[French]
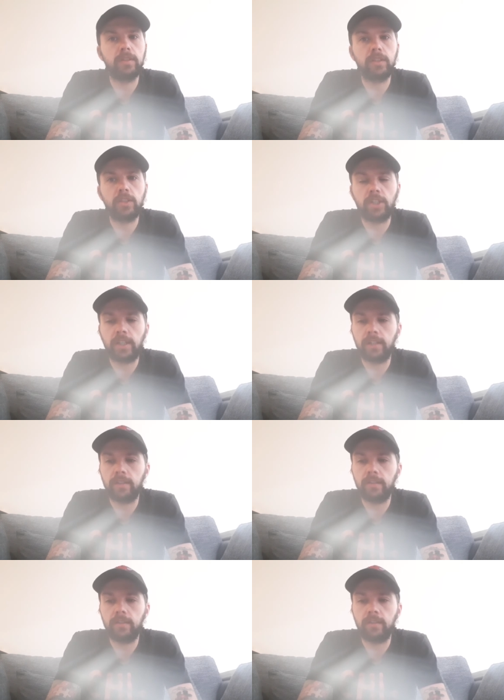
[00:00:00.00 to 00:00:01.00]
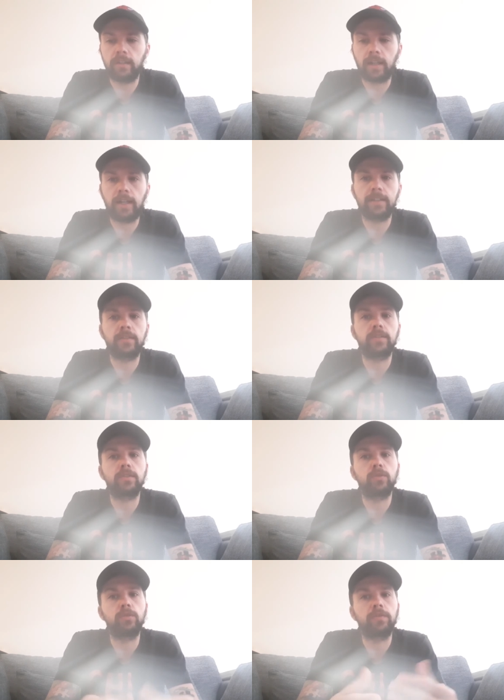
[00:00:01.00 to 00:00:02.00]
J'ai hâte
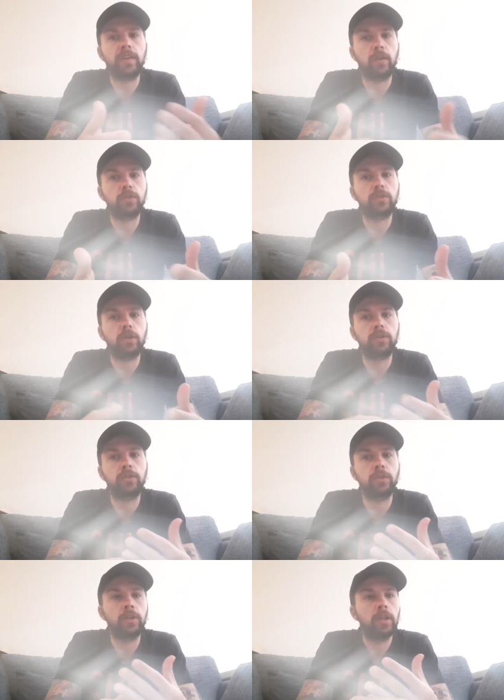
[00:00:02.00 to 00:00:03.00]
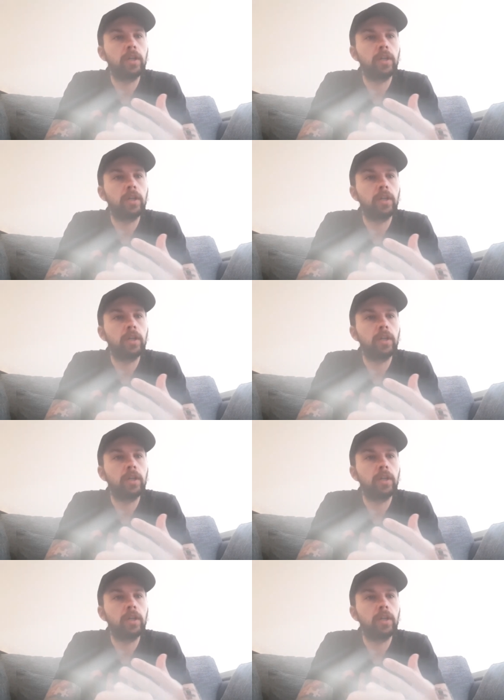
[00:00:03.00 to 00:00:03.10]
de faire en sorte que